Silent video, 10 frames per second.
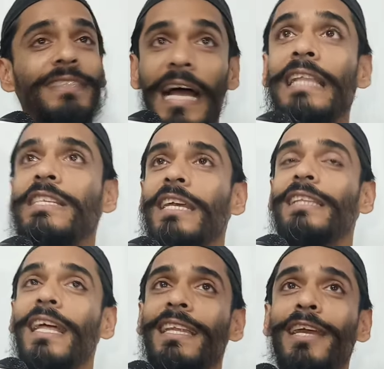যাচ্ছেন
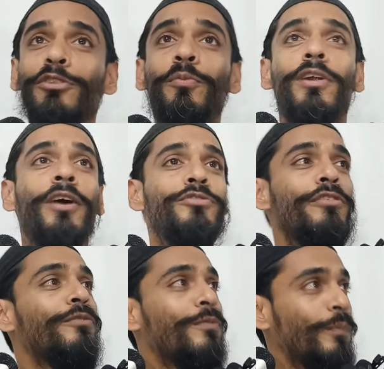তাদেরকে তো বলা
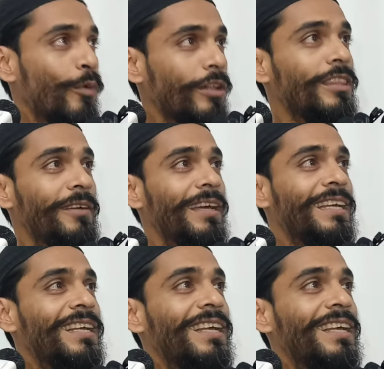হচ্ছে পদ দেবে